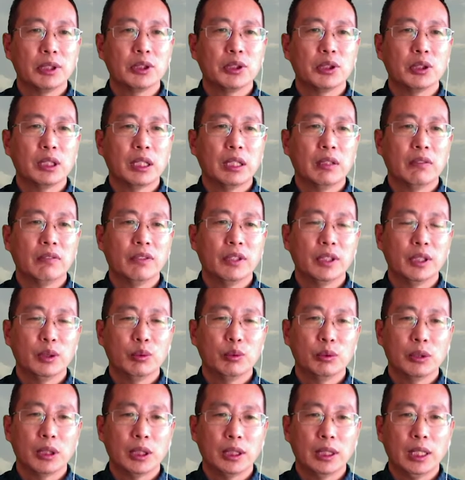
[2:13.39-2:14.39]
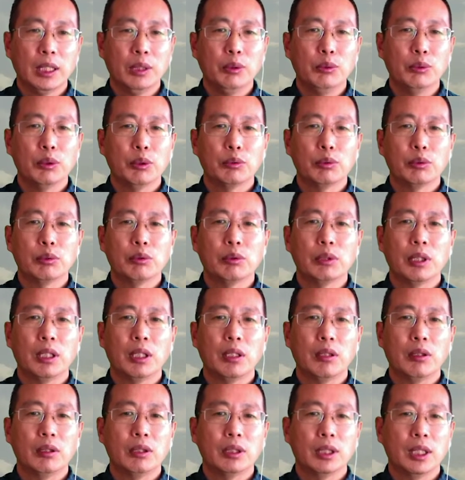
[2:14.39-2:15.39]
我交电费用的电越多越
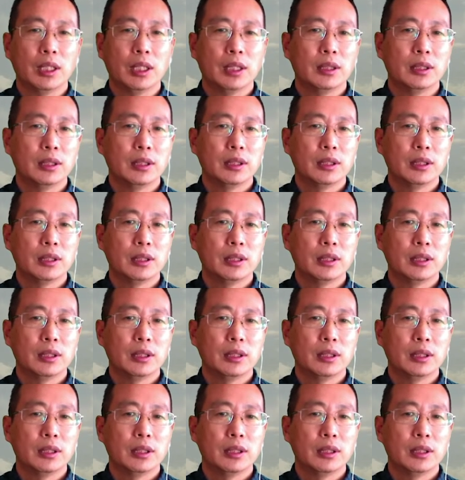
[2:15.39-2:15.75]
好啊，